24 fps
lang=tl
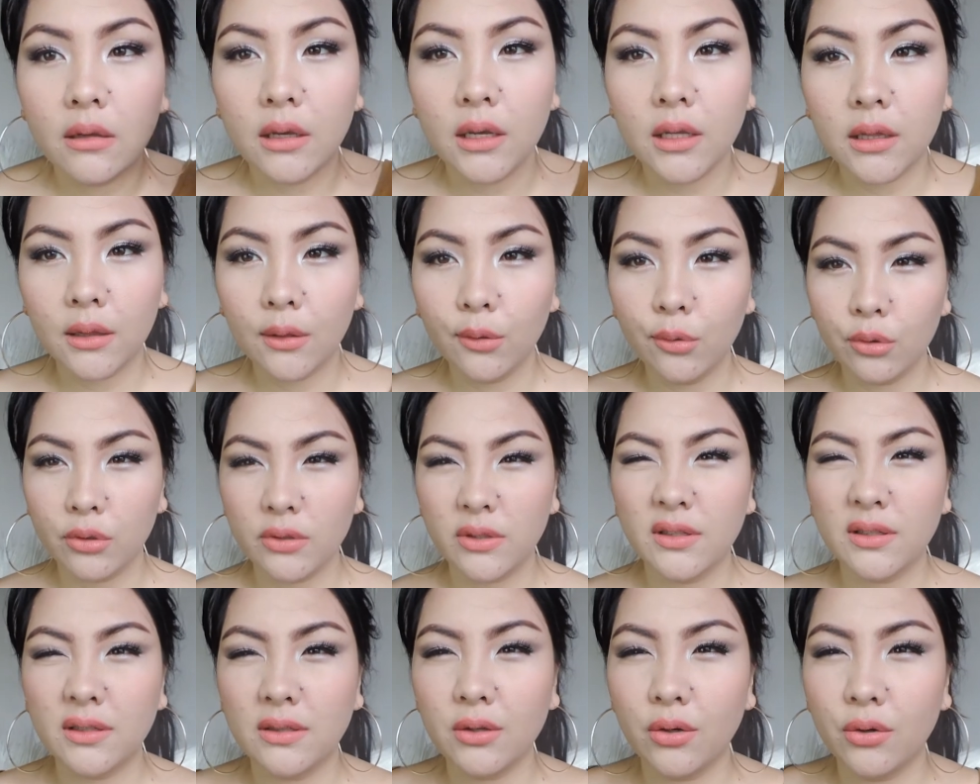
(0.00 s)
it
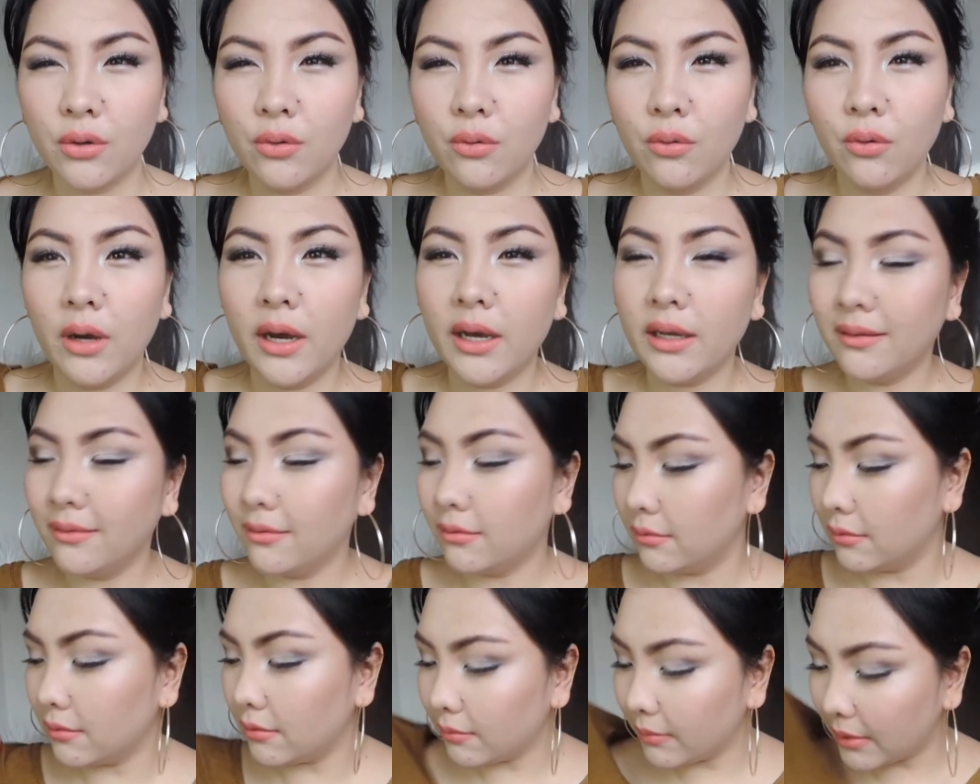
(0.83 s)
looks so, I
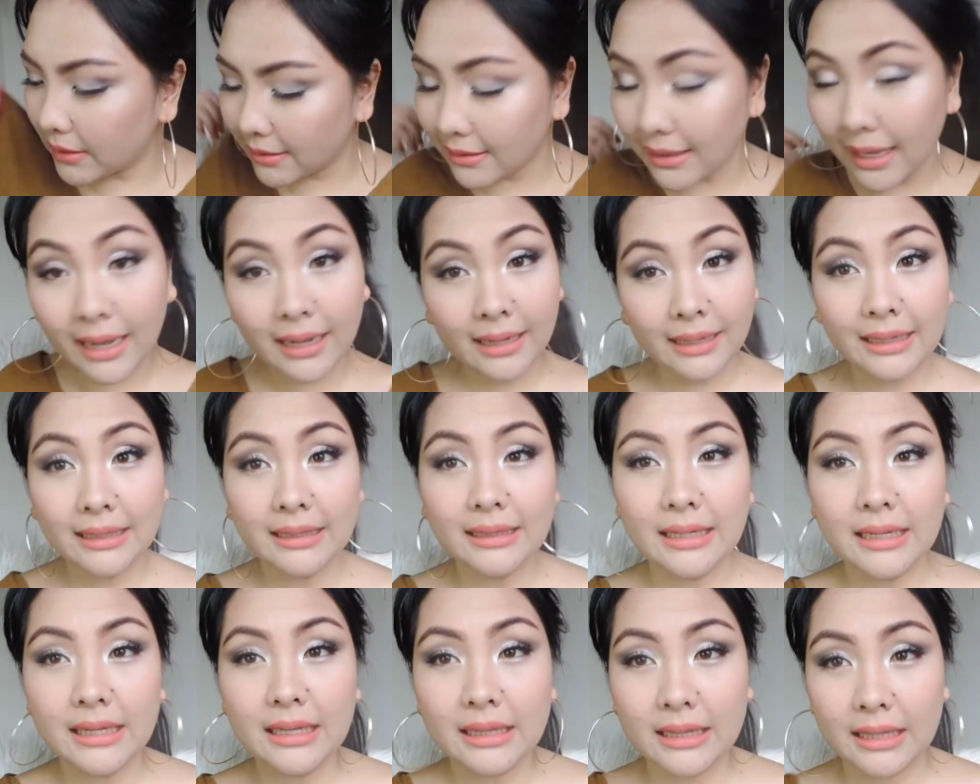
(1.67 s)
don't ano, basta ang
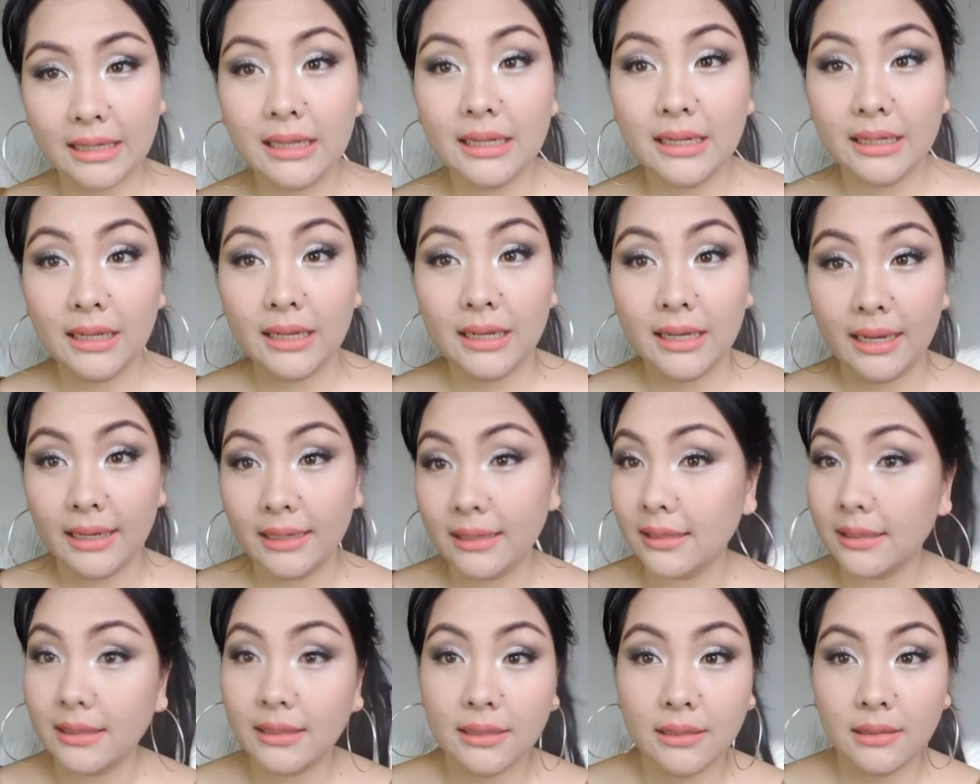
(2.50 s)
ganda niya talaga
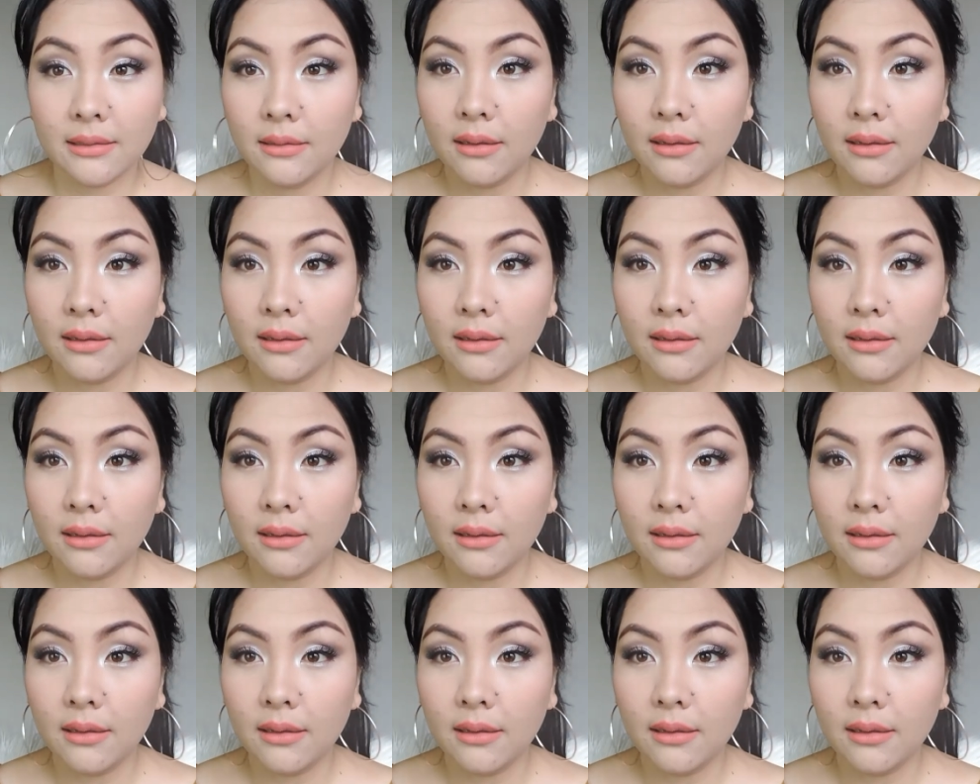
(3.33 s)
guys.